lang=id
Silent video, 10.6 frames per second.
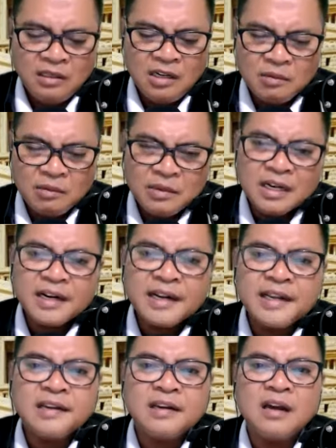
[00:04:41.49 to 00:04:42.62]
Dan
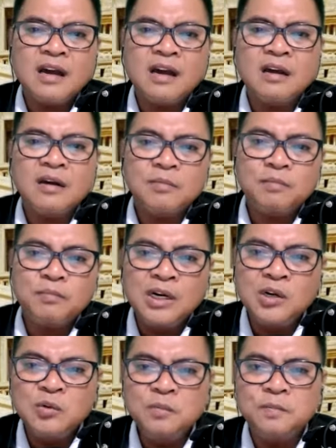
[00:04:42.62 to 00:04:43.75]
mereka
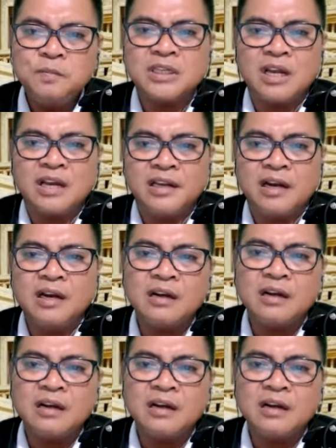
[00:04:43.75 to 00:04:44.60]
belum percaya